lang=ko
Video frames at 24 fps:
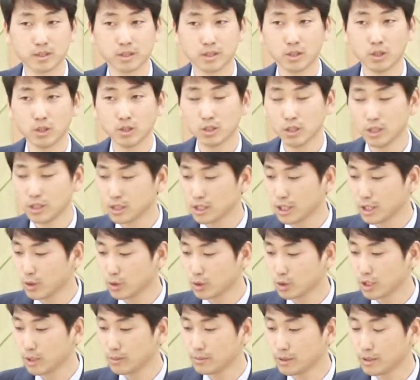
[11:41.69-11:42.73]
거기서 이제
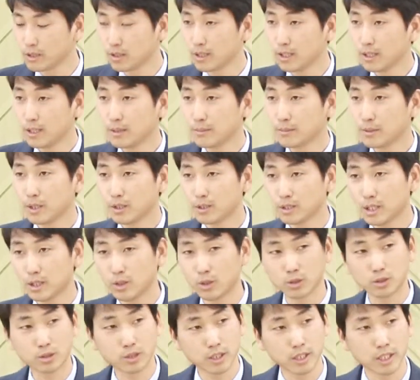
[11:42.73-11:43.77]
요셉은 평생
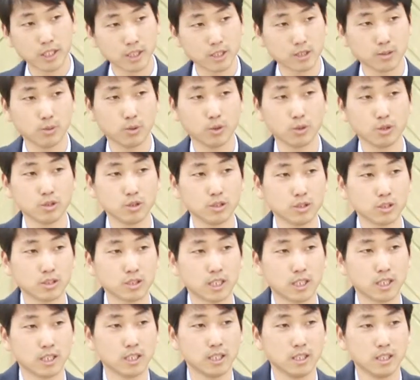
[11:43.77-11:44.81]
어떻게 될지 모르는
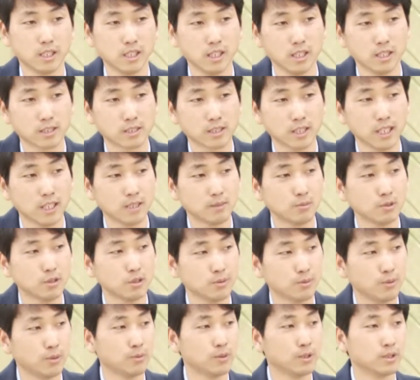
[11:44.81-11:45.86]
자기의
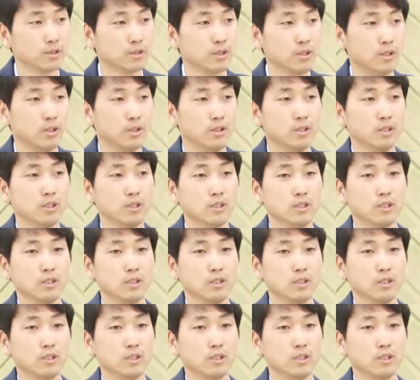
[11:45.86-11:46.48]
삶을 보면서